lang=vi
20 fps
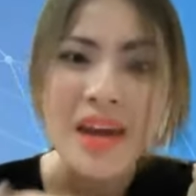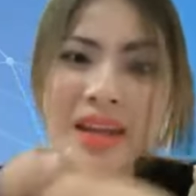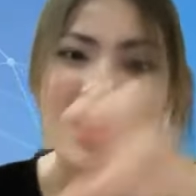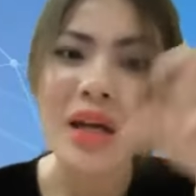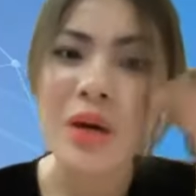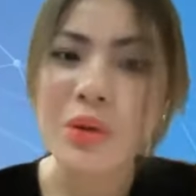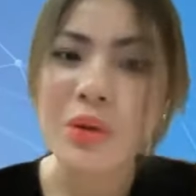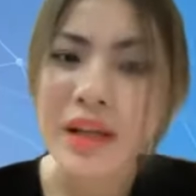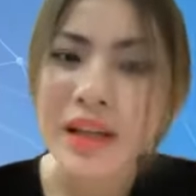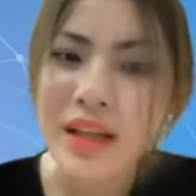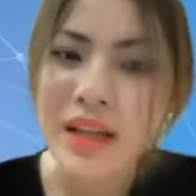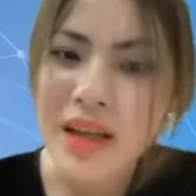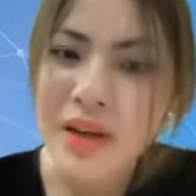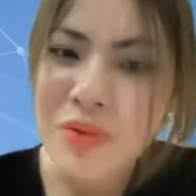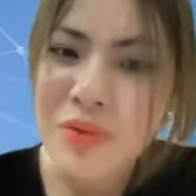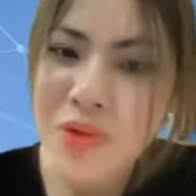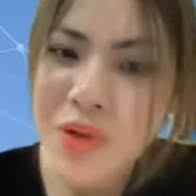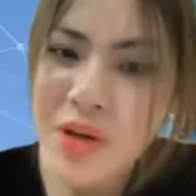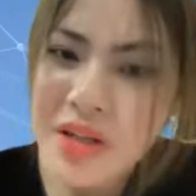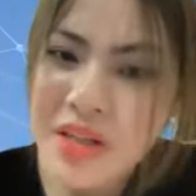Điều này
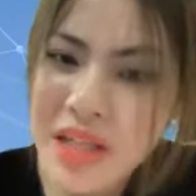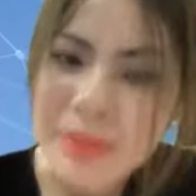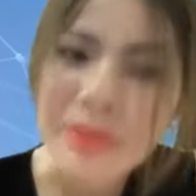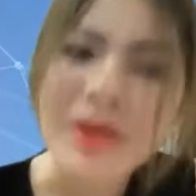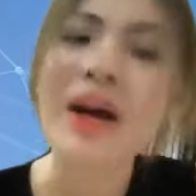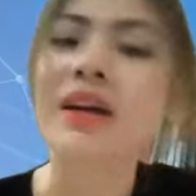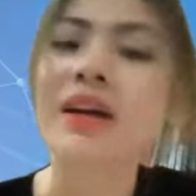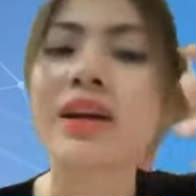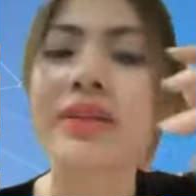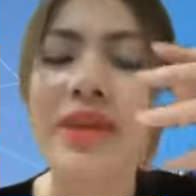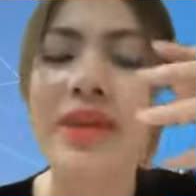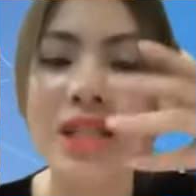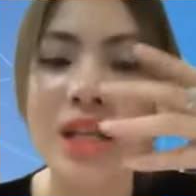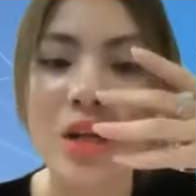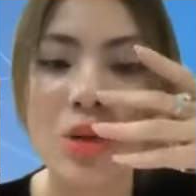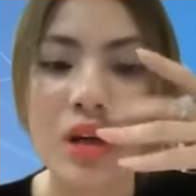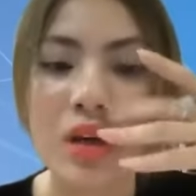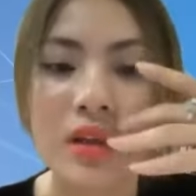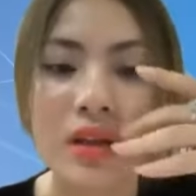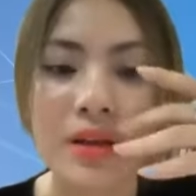em Vui dám khẳng định anh chị
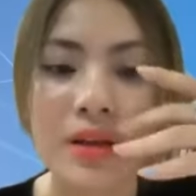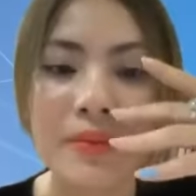luôn.